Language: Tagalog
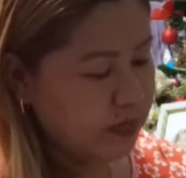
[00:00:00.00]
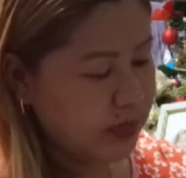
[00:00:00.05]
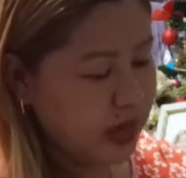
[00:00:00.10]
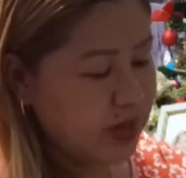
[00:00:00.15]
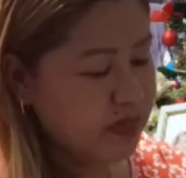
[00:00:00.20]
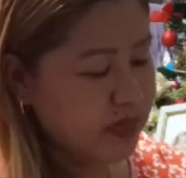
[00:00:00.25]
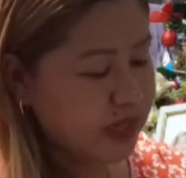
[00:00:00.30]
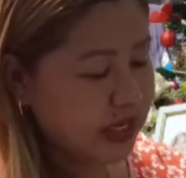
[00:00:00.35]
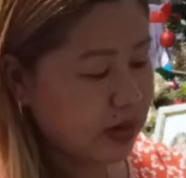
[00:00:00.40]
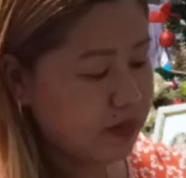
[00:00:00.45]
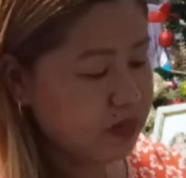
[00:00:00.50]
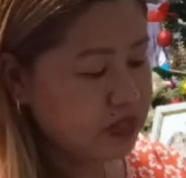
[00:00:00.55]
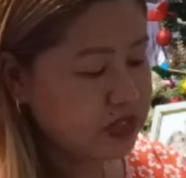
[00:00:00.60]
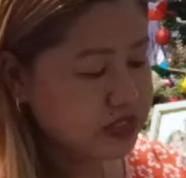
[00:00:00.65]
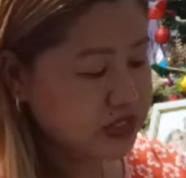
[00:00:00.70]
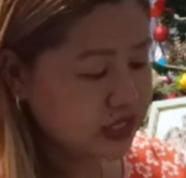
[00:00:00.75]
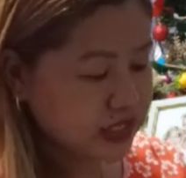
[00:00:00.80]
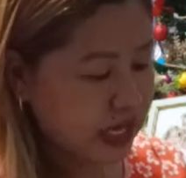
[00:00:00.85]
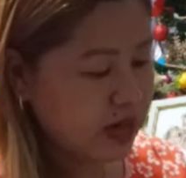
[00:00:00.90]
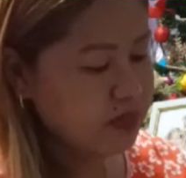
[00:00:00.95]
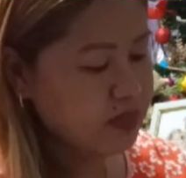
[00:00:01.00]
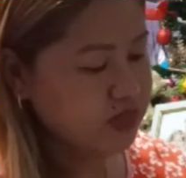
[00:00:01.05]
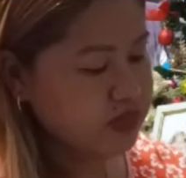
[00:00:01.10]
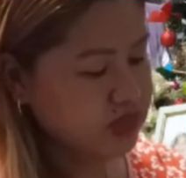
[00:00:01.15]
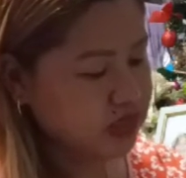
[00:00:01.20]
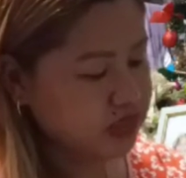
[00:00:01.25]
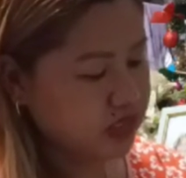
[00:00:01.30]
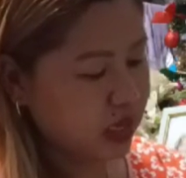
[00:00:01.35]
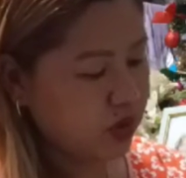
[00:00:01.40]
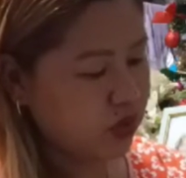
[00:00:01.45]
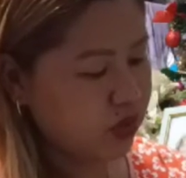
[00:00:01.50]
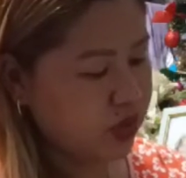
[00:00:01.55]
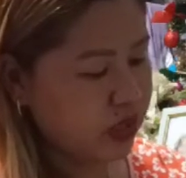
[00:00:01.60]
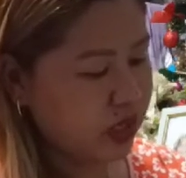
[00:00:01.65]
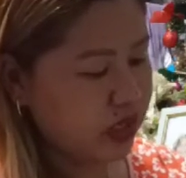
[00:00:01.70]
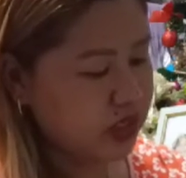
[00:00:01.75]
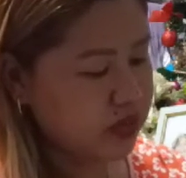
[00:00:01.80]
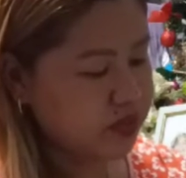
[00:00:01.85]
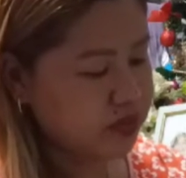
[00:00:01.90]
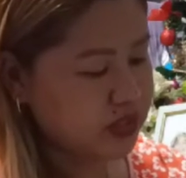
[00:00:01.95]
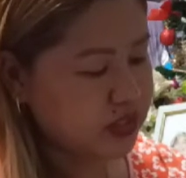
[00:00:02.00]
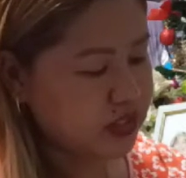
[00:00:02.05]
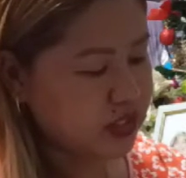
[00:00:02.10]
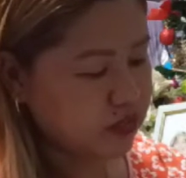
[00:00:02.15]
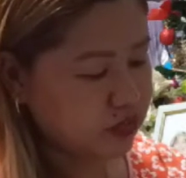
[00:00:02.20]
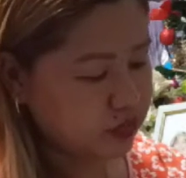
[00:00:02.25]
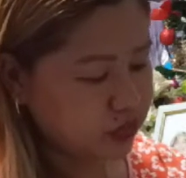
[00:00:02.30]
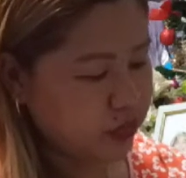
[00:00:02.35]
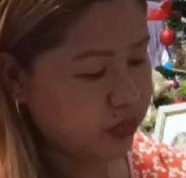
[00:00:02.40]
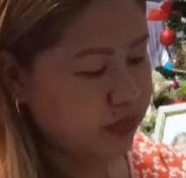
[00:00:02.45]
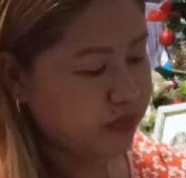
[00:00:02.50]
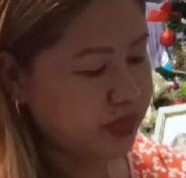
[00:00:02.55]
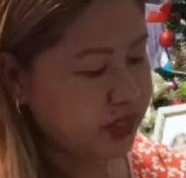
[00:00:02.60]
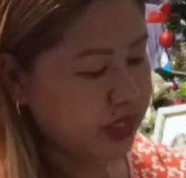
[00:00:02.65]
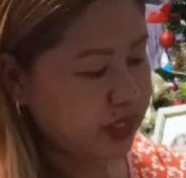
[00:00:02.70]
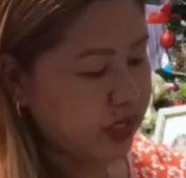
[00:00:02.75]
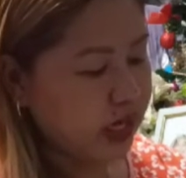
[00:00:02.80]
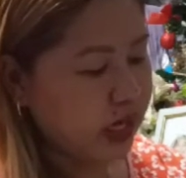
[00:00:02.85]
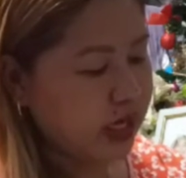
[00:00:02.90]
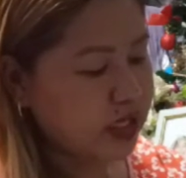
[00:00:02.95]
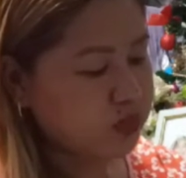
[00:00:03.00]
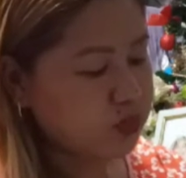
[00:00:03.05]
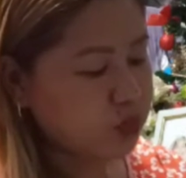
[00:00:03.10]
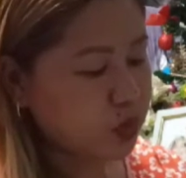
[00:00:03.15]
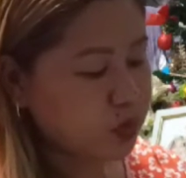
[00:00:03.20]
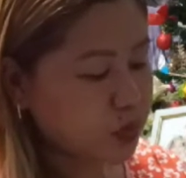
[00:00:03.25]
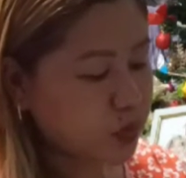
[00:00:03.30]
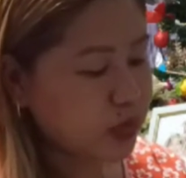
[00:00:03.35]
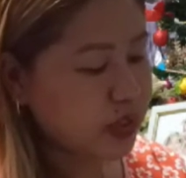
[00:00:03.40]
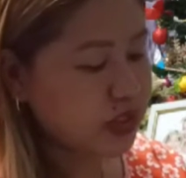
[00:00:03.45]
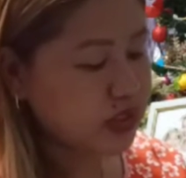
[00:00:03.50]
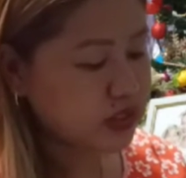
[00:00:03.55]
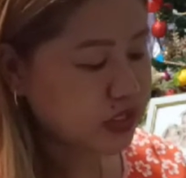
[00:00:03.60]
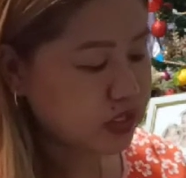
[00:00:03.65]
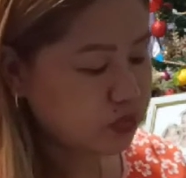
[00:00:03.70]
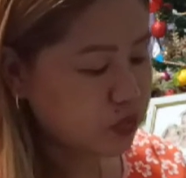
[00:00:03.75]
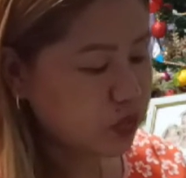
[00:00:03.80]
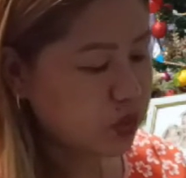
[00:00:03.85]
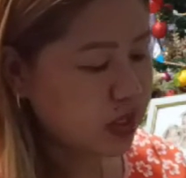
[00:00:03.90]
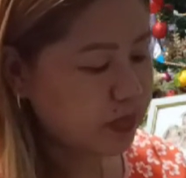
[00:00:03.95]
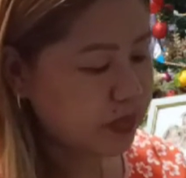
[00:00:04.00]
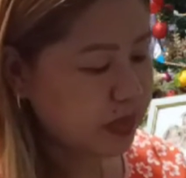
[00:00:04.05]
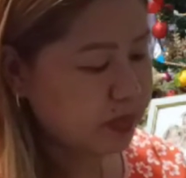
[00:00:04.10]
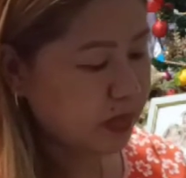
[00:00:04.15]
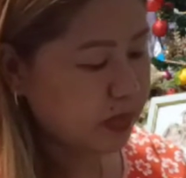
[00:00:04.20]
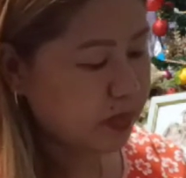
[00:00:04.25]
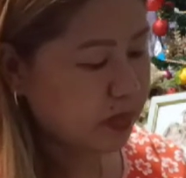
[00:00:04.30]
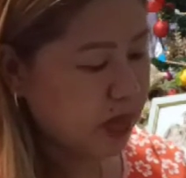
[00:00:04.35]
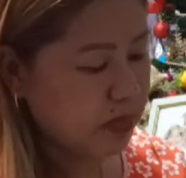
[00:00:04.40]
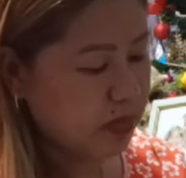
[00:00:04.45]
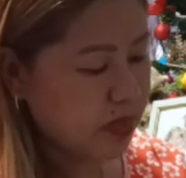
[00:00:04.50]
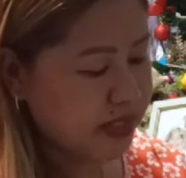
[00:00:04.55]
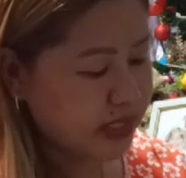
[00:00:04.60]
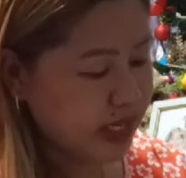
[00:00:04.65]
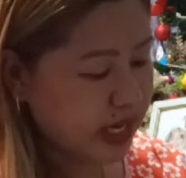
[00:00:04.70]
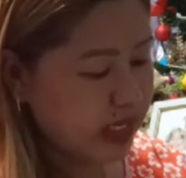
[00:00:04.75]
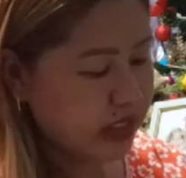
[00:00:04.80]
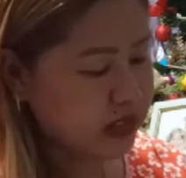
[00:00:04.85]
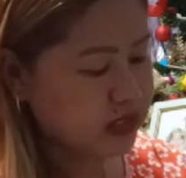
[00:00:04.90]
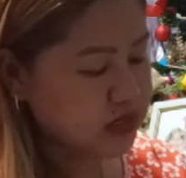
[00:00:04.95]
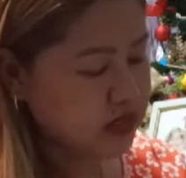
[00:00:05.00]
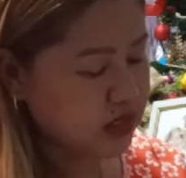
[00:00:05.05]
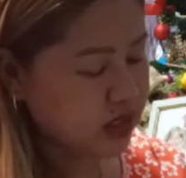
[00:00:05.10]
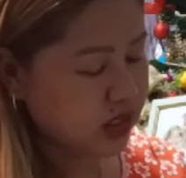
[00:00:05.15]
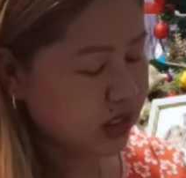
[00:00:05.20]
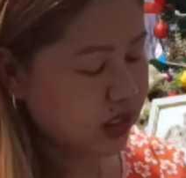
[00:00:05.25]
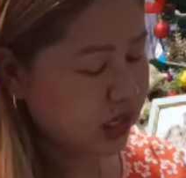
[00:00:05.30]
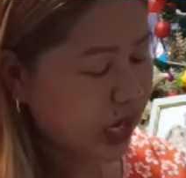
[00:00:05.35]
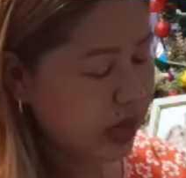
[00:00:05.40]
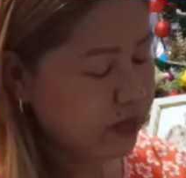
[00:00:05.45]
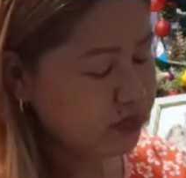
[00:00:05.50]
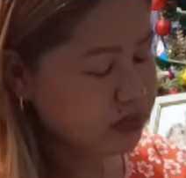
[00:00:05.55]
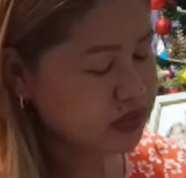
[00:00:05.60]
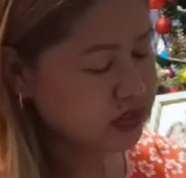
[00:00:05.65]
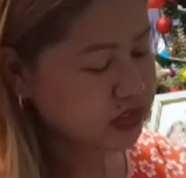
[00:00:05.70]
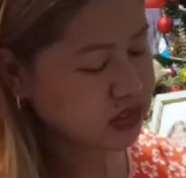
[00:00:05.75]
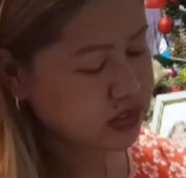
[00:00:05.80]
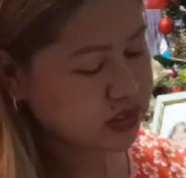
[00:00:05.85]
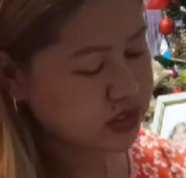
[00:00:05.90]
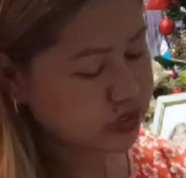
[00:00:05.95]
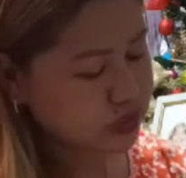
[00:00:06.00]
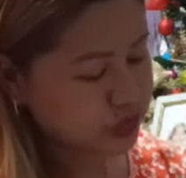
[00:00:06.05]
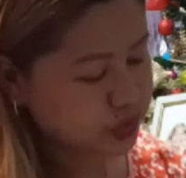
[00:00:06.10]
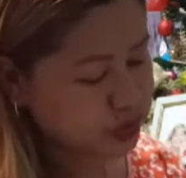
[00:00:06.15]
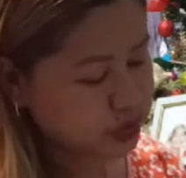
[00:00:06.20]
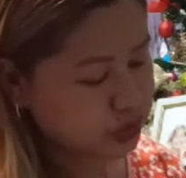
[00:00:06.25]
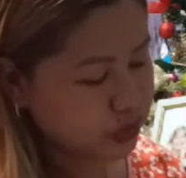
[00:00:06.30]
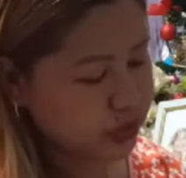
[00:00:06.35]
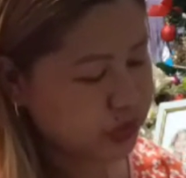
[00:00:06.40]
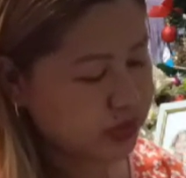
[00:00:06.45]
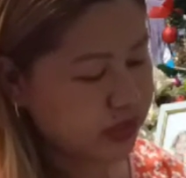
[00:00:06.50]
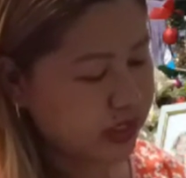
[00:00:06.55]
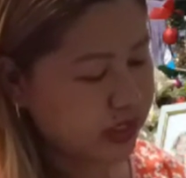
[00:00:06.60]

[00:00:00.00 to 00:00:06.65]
Ama, maraming salamat sa taong gagamitin mo. Alam ko po hindi mo kami pababayahan sa aming sitwasyon